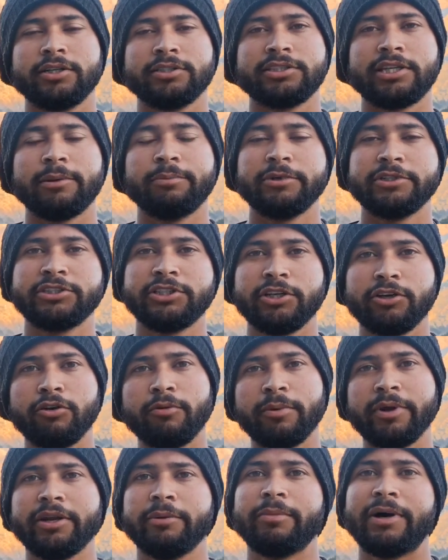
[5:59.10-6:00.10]
सेल्फ़ी स्टिक को
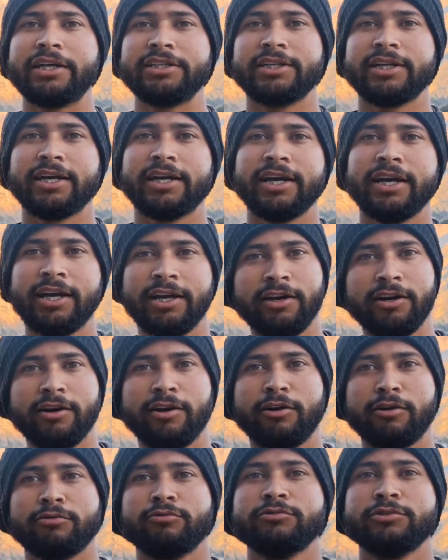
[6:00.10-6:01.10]
मैंने बांध रखा है
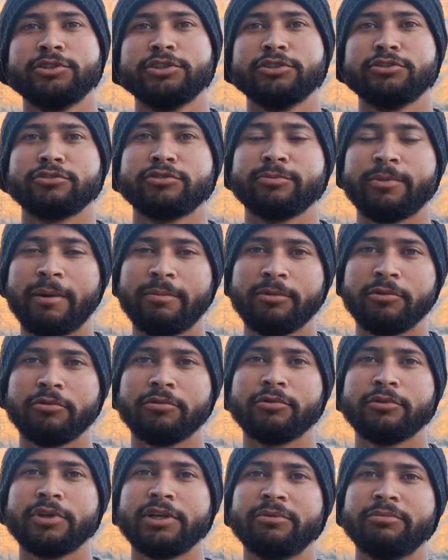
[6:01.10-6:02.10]
और उन चीज़ों से मैं आप
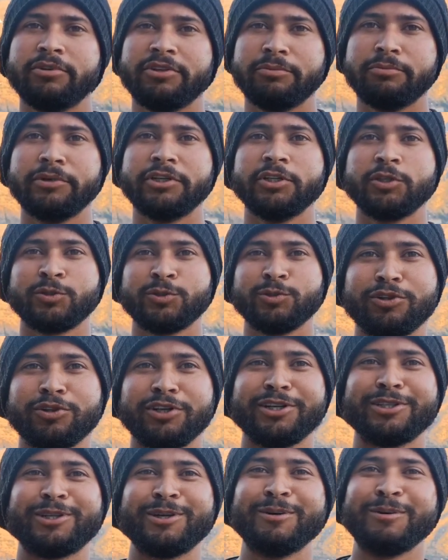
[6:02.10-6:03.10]
लोगों के लिए वीडियो
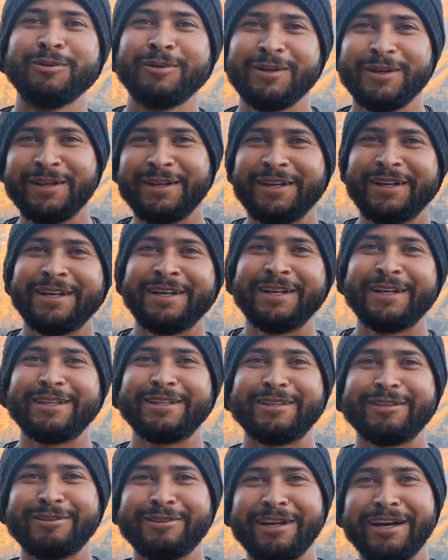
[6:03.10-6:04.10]
करता हूँ
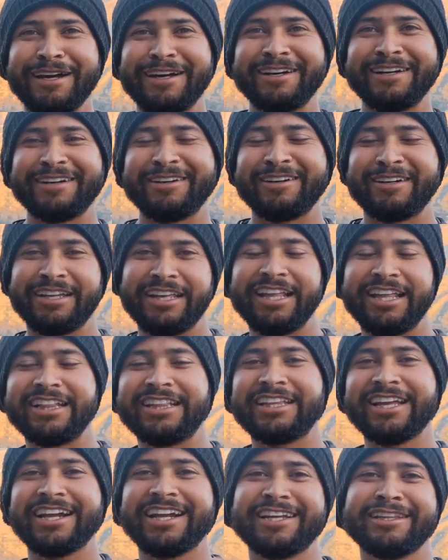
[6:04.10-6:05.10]
तो ना
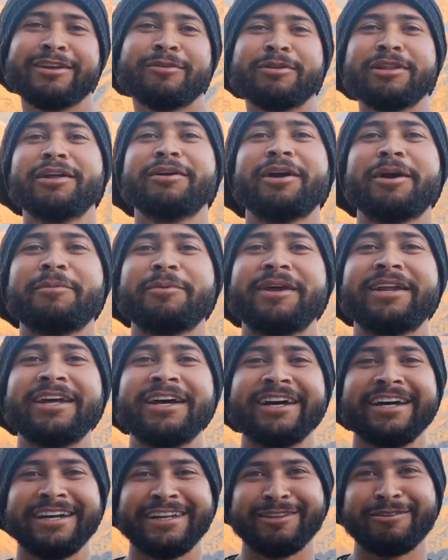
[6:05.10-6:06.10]
हिलता रहता है मतलब कैमरा ना
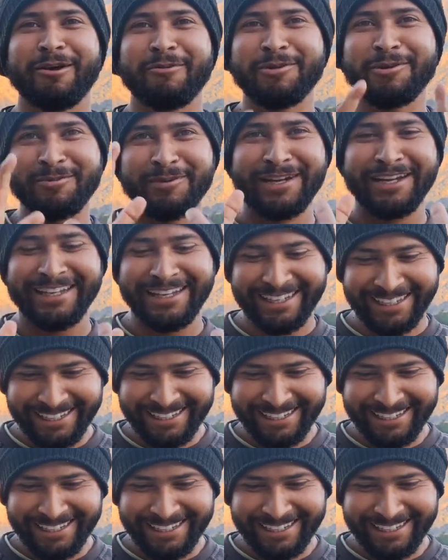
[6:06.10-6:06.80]
तो अभी मैंने